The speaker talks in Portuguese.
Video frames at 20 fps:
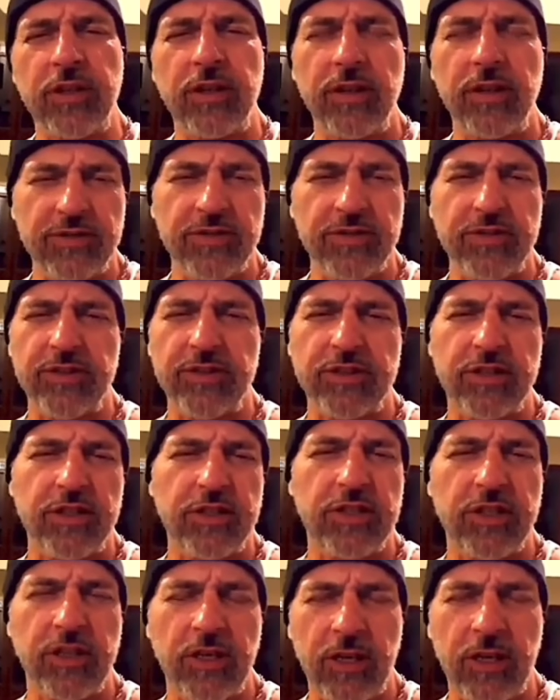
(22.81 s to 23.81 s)
Às vezes a
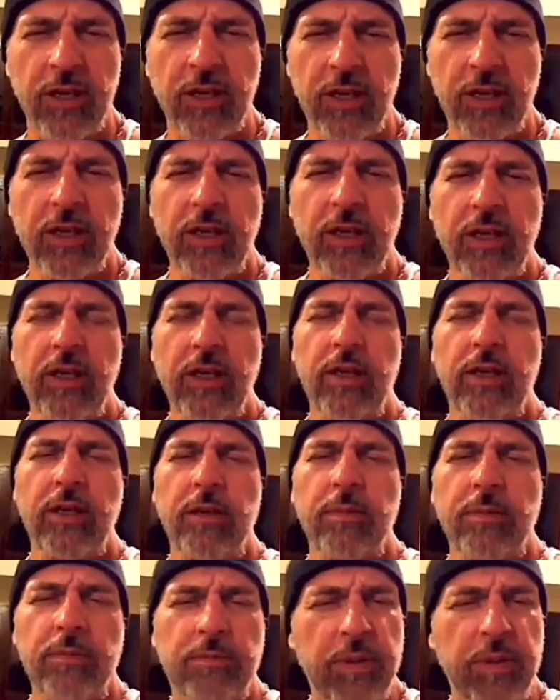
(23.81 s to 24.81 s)
gente
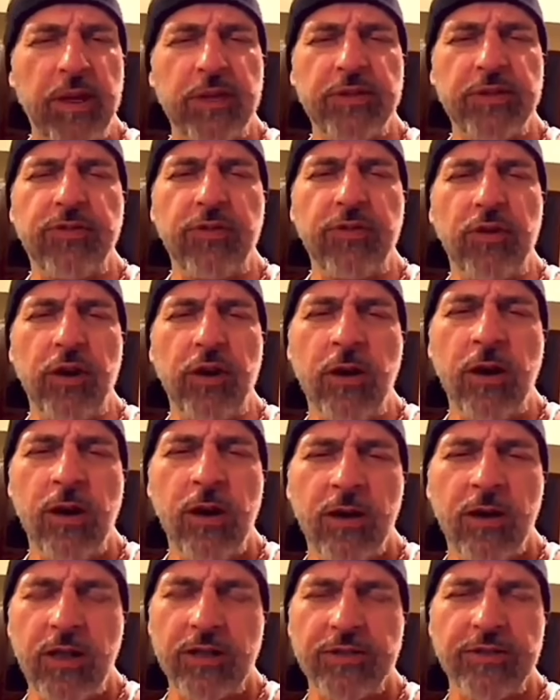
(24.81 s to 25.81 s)
perde o foco,
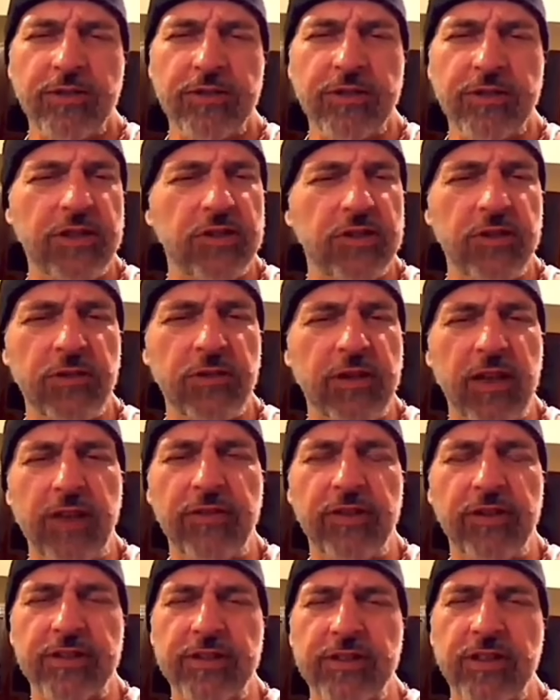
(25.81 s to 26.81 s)
às vezes a gente não quer
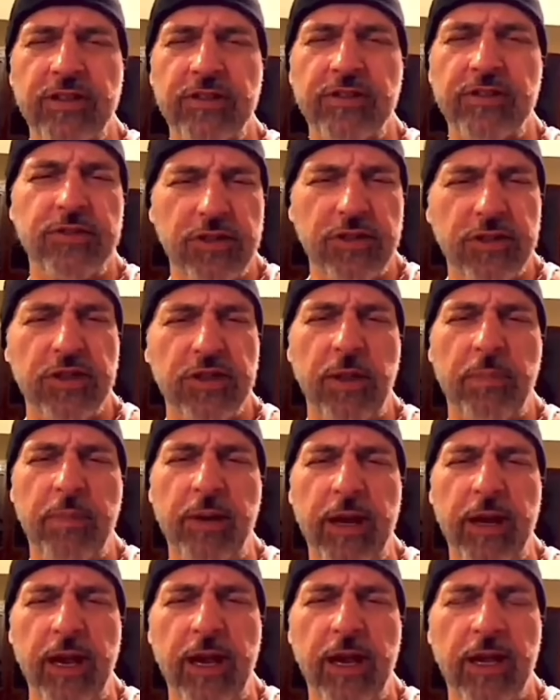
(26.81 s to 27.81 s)
fazer, às vezes a gente quer
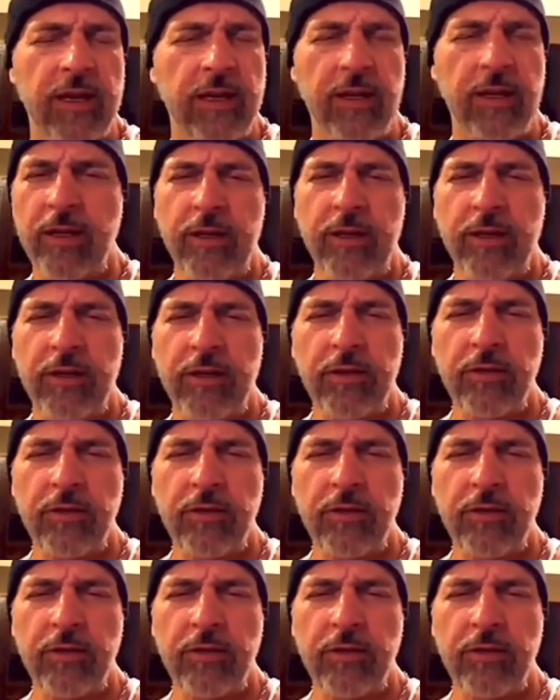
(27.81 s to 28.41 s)
parar.